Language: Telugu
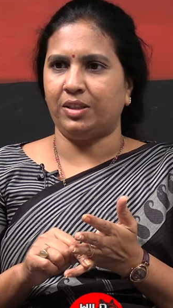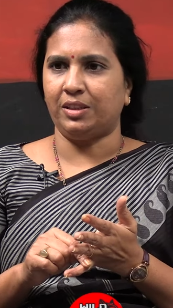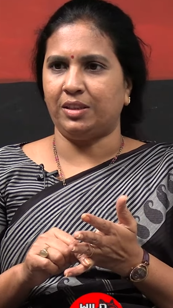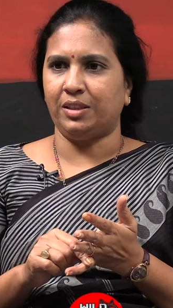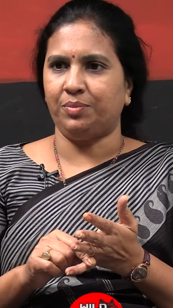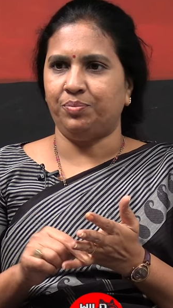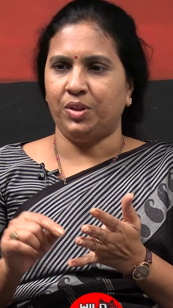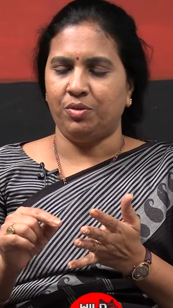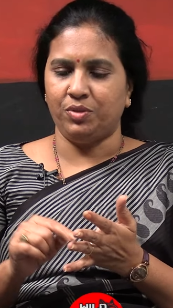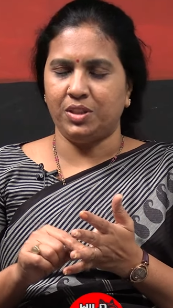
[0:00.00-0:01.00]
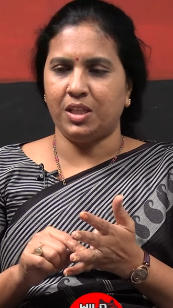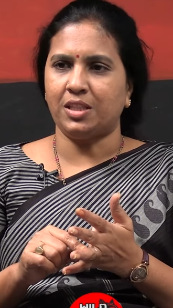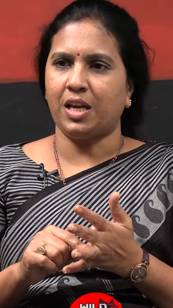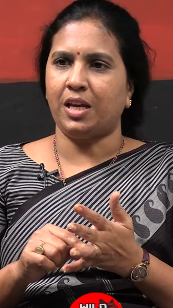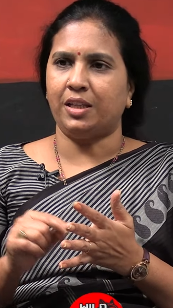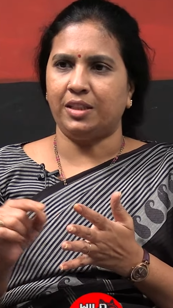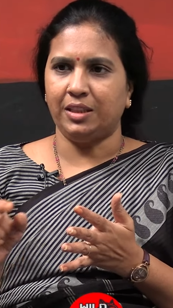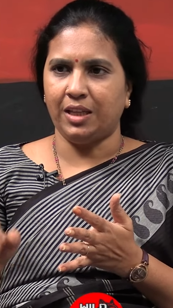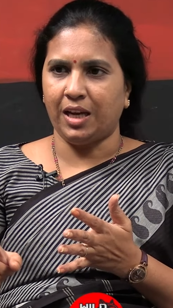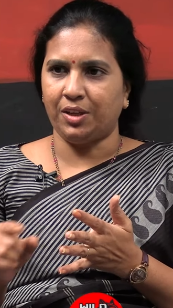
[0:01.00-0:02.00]
అయింది విజయసాయి
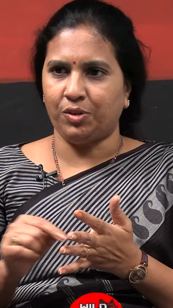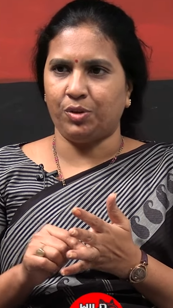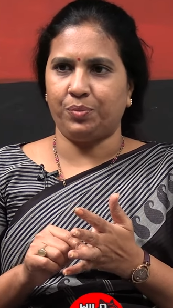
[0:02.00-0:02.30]
రెడ్డి ఆయన